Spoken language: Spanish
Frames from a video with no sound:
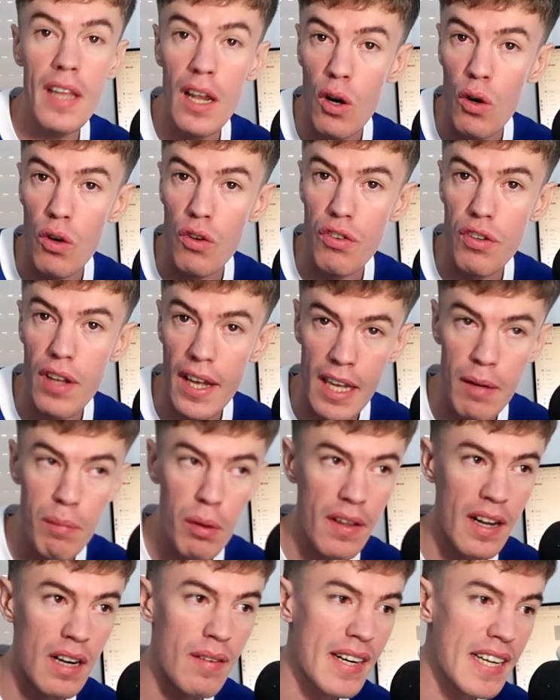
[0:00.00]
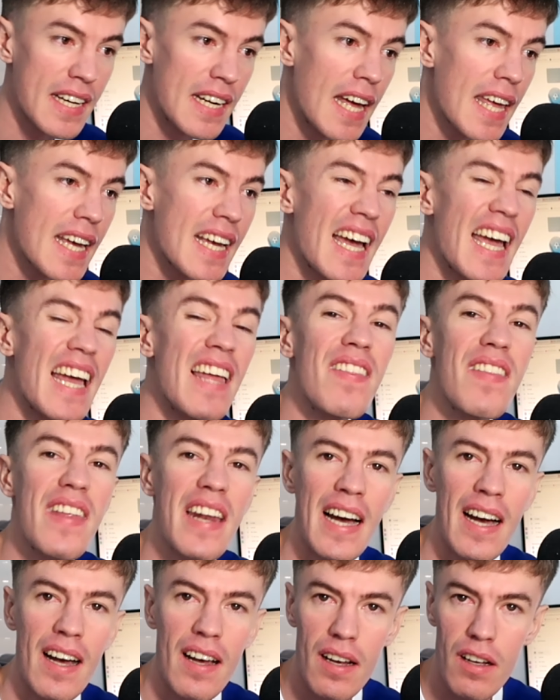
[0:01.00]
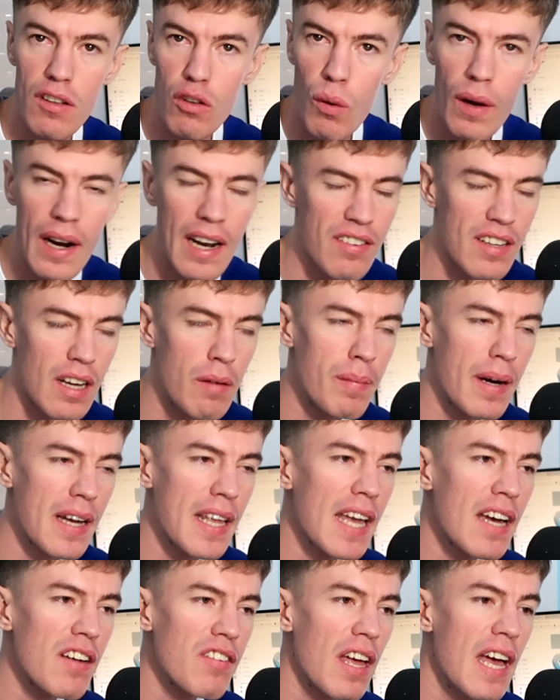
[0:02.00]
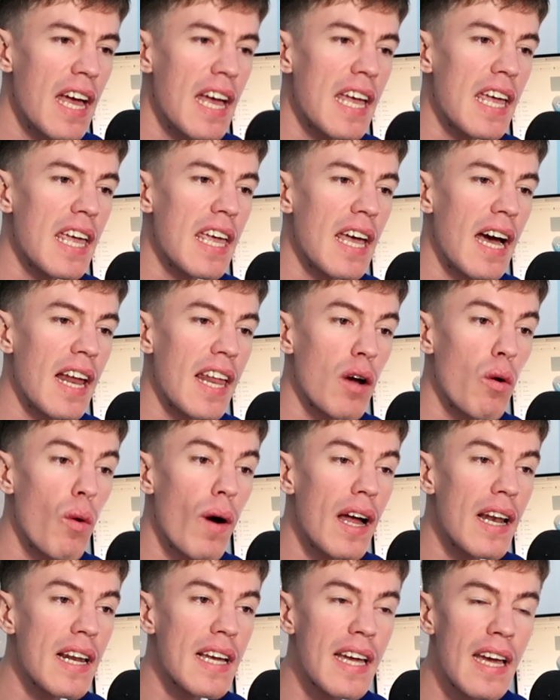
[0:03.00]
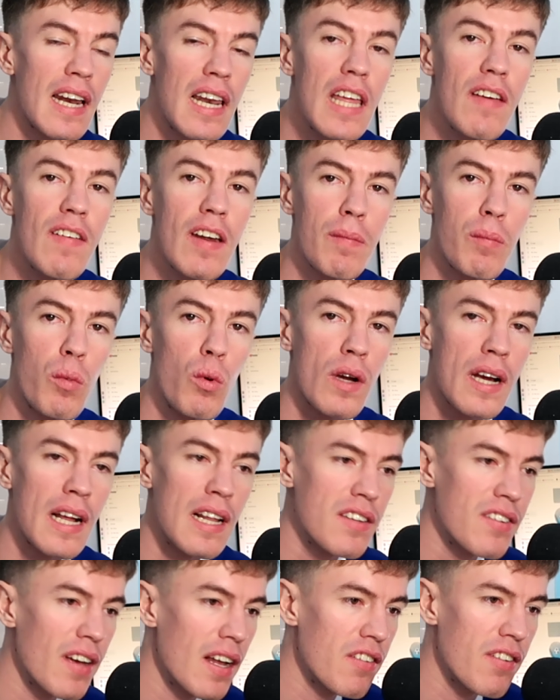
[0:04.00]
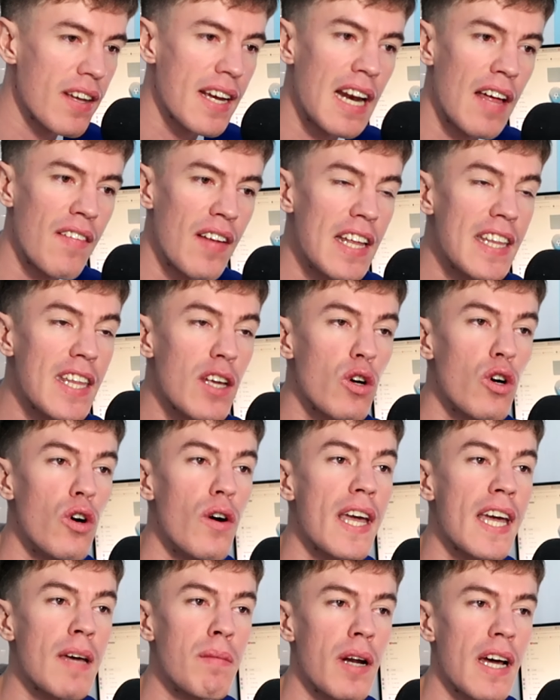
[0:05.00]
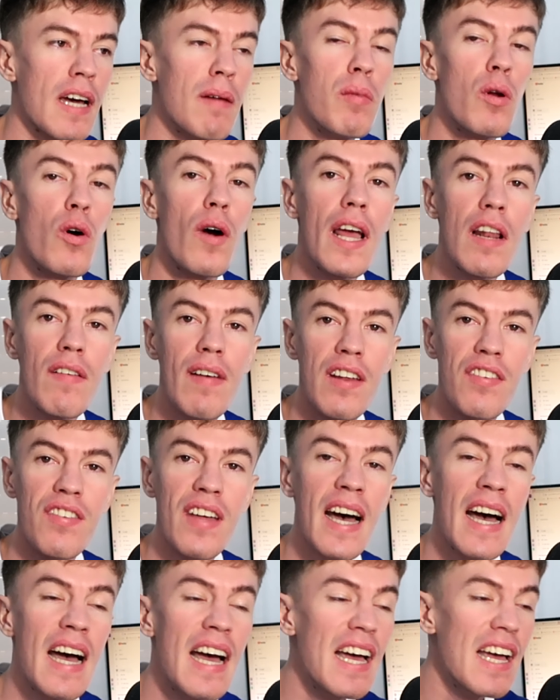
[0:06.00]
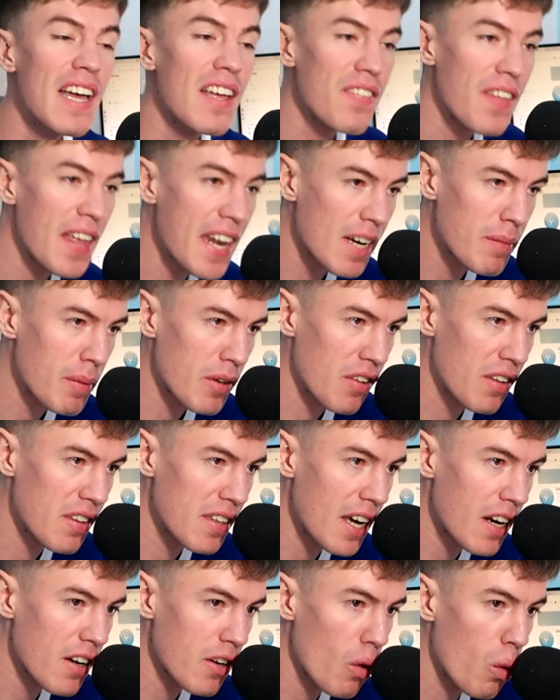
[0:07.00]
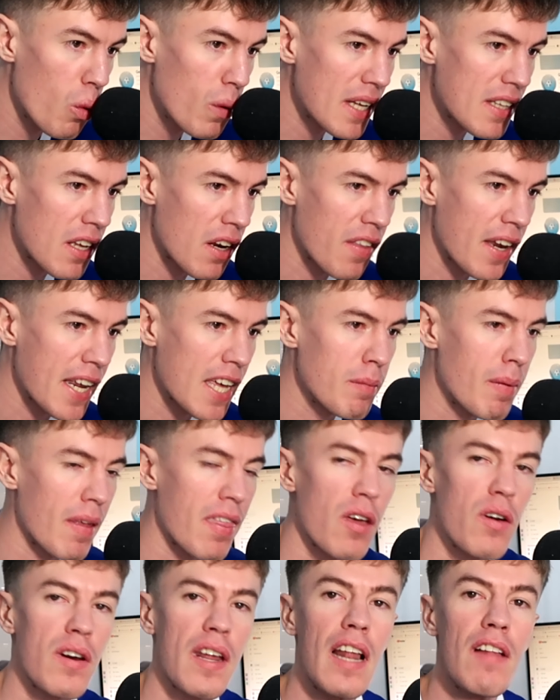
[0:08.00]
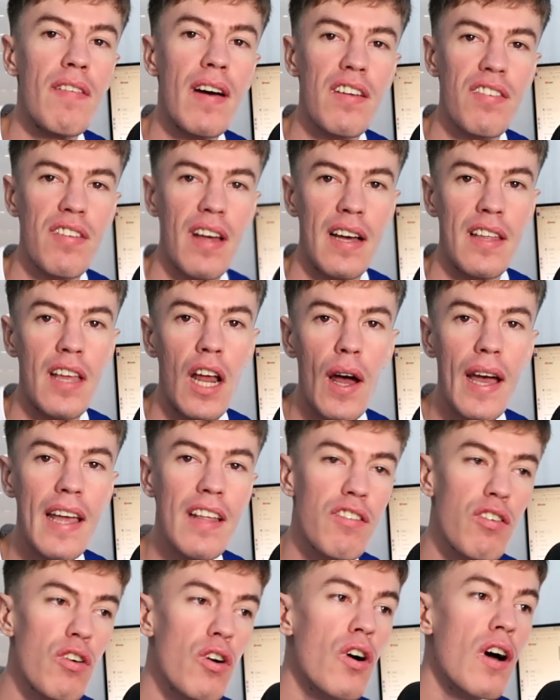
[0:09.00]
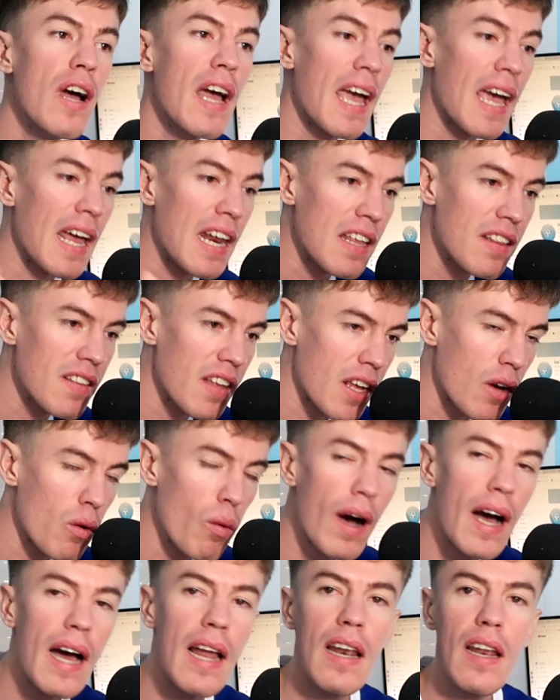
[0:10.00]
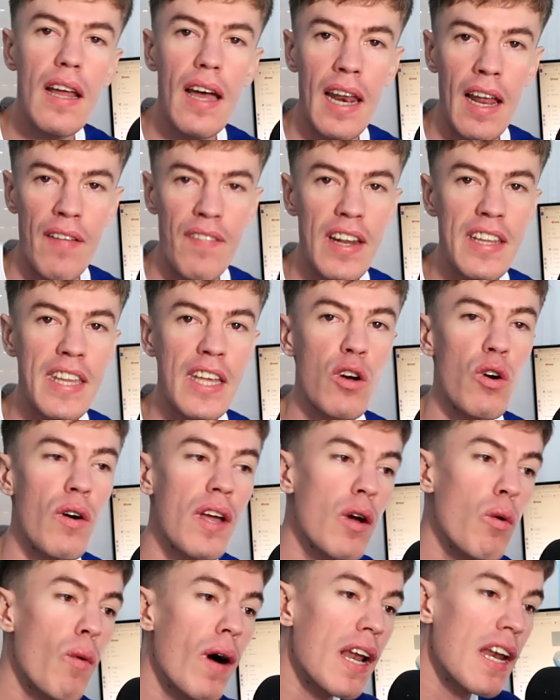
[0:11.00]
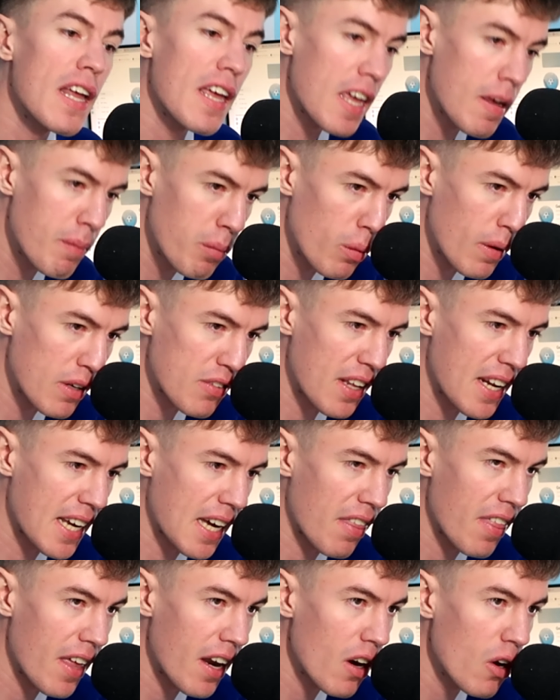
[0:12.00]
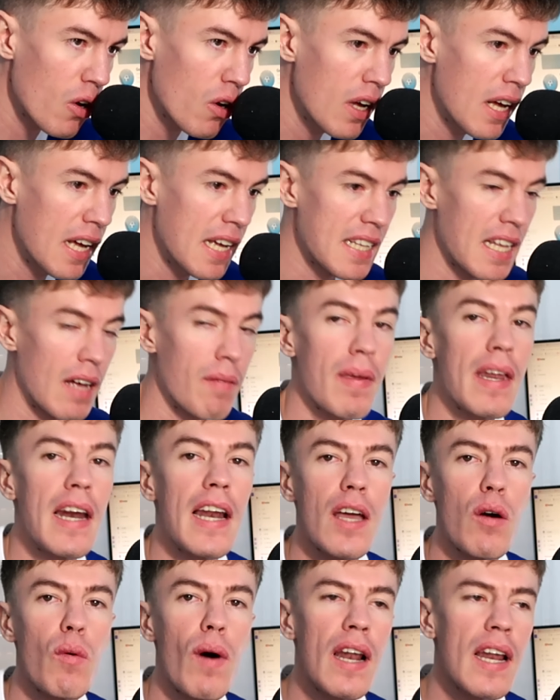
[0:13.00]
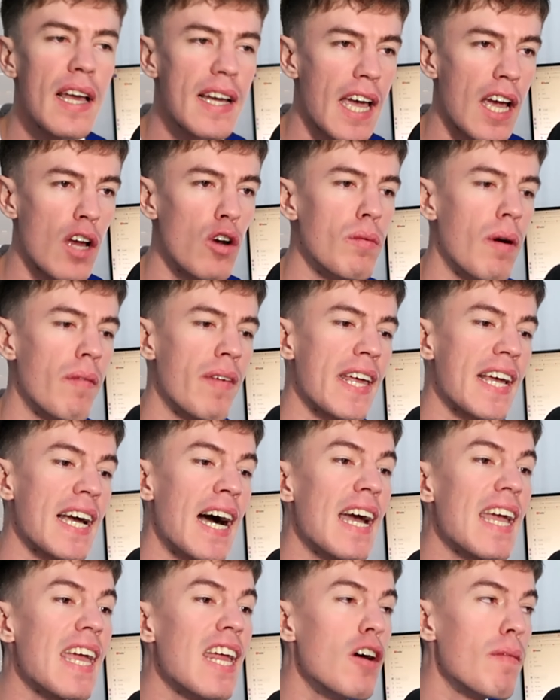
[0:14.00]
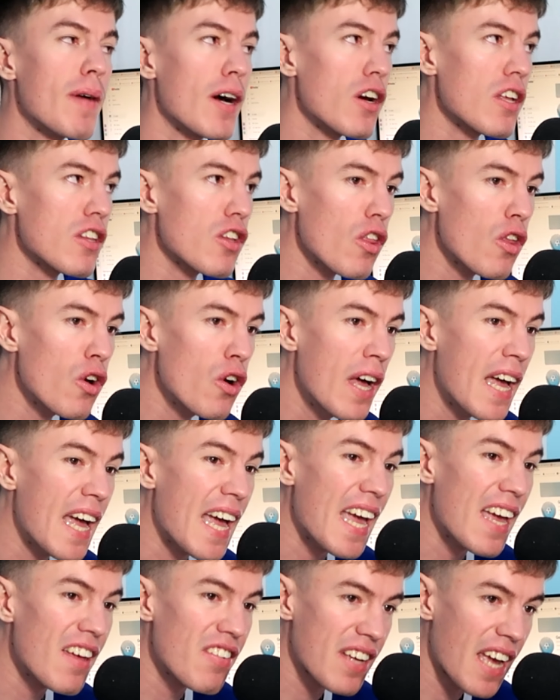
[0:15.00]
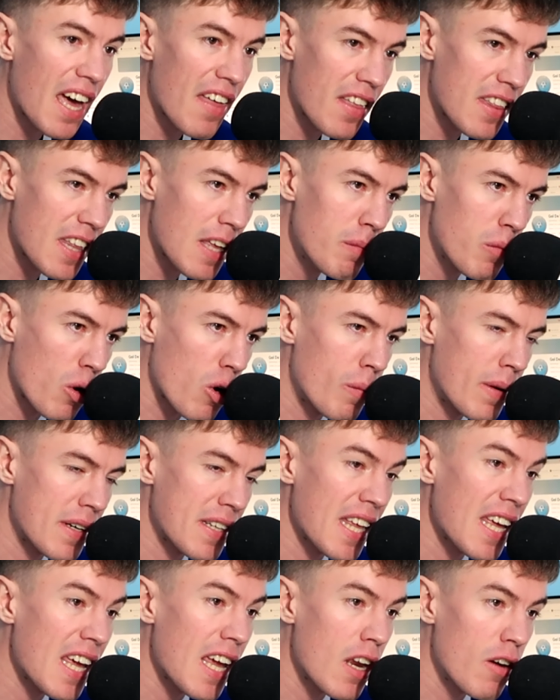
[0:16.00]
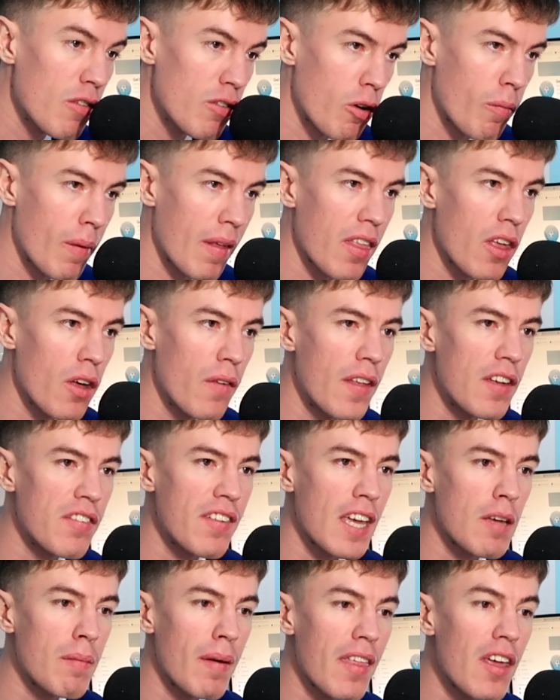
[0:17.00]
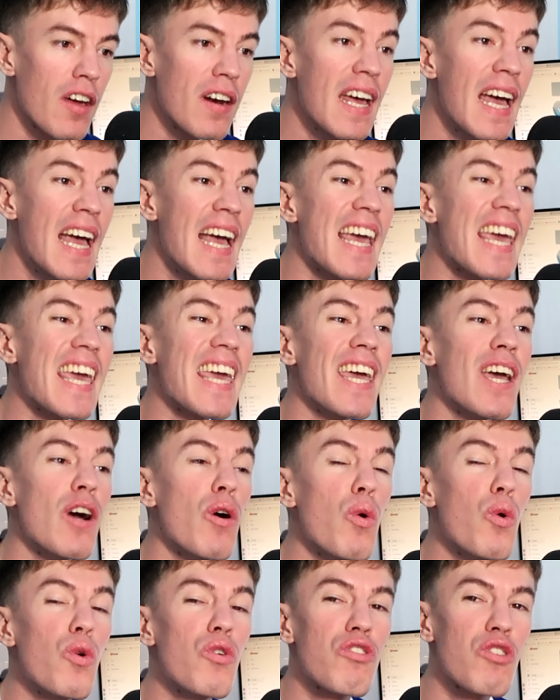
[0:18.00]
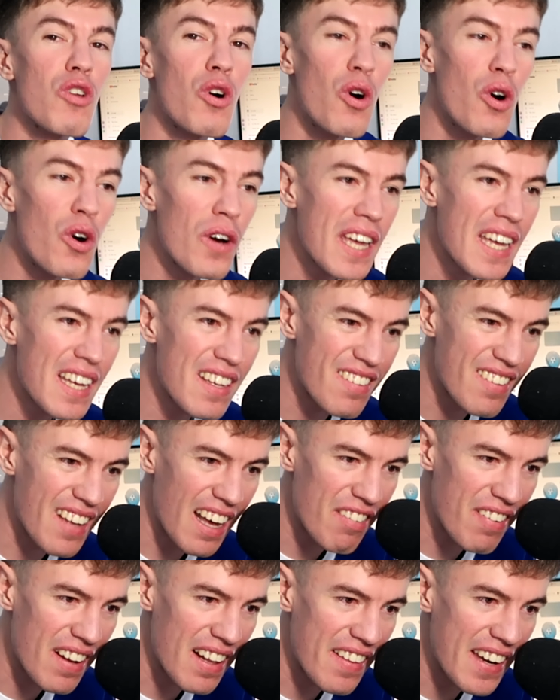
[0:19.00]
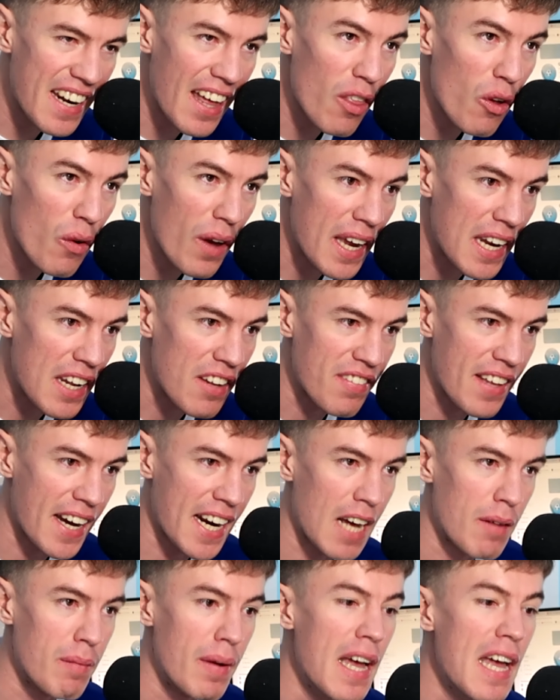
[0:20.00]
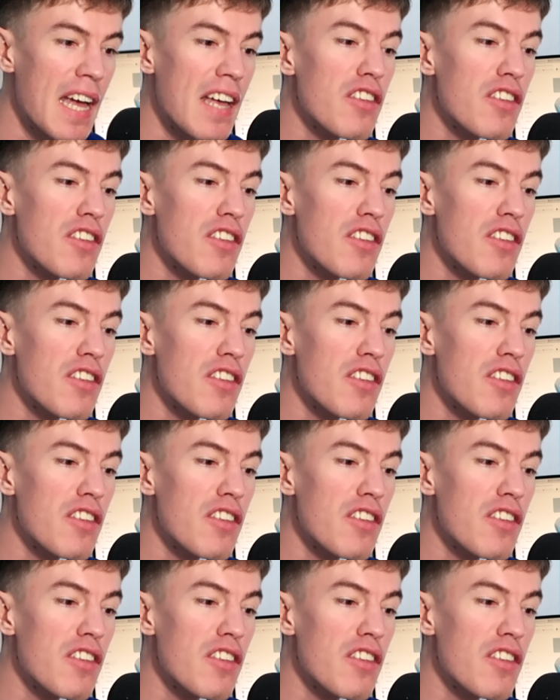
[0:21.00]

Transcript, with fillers: de los equipos de la marca Nike, entra todas las campañas y al igual que el Liverpool, que el Chelsea, que el Atlético y que por ejemplo el Barça, tiene que presentar una tercera equipación. El Barça ya lo ha hecho, el Inter igual, el Atlético igual y Pumas tiene que hacerlo también al igual que Club América. Y lo mejor de todo es que hace tiempo compartí información de esa equipación y justo hoy se ha filtrado en Instagram.